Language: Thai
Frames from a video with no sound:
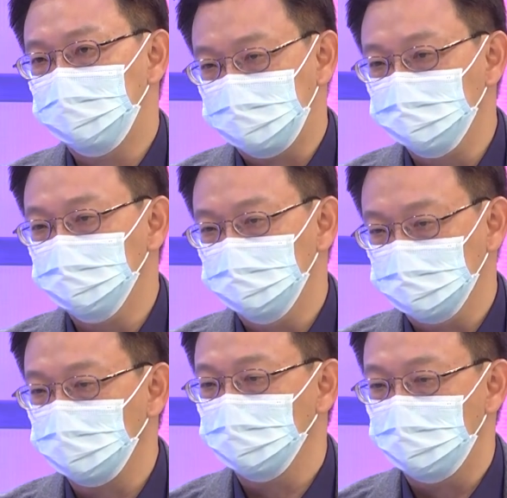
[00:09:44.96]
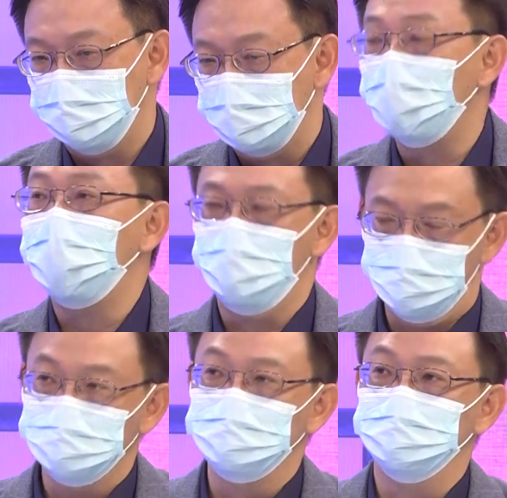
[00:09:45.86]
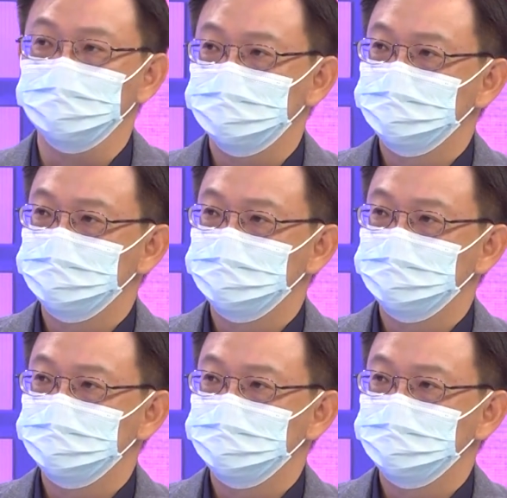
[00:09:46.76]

คิดคำนึงแล้วต้องระมัดระวังค่อนข้างเยอะ